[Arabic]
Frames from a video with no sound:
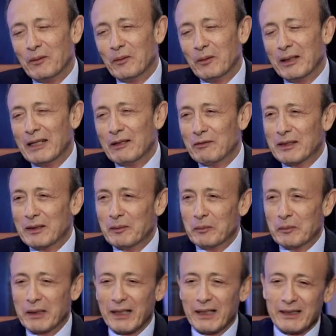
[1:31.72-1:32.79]
والله يا
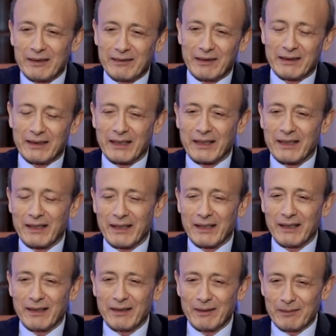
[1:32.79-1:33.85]
فندم يعني سيادتك
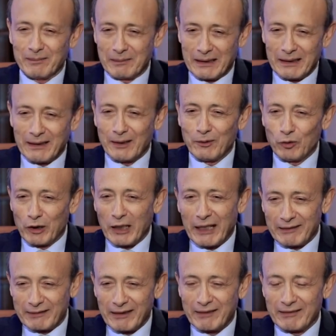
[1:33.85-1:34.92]
آه، جيت على النقطه
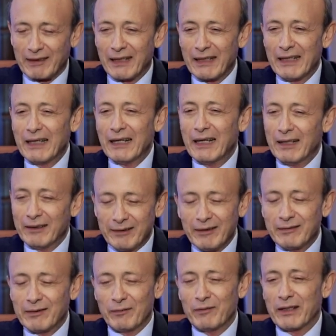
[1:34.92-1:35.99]
الحساسه It
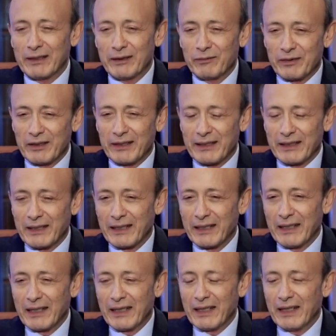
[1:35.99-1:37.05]
is a very difficult thing.
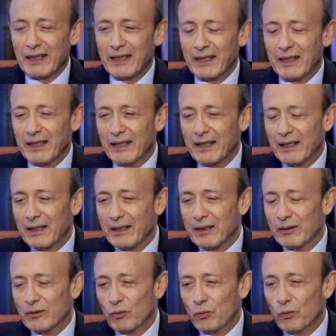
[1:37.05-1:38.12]
آه،
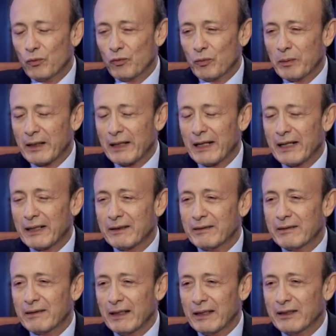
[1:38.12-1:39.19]
الدخول في
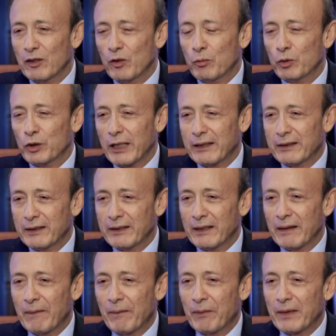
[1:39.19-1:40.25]
مجالات عده
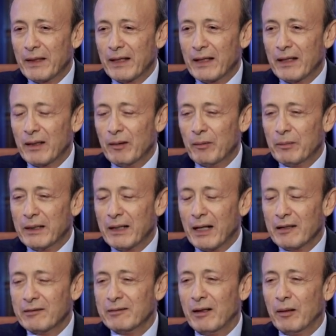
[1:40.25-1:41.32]
ومتعدده آه، من
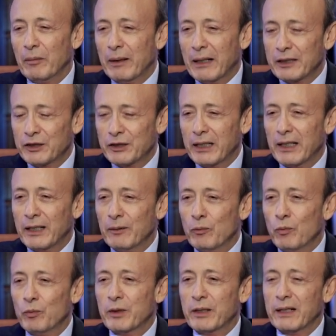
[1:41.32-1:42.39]
اصعب الاشياء اللي
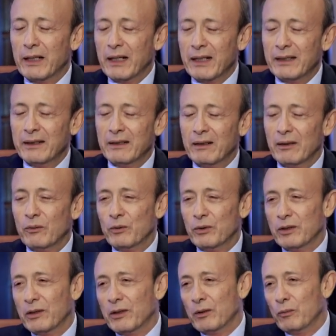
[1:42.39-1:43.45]
ممكن اي رجل
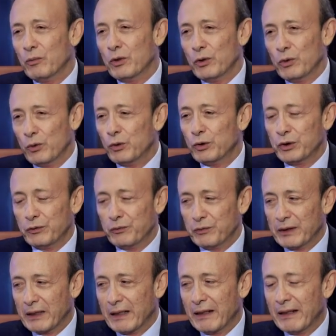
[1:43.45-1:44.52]
اداره ممكن يخش
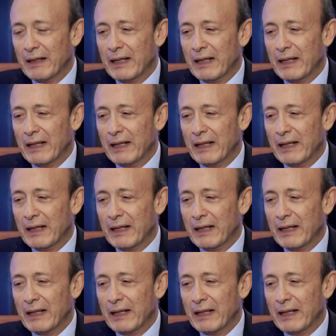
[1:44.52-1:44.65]
فيها.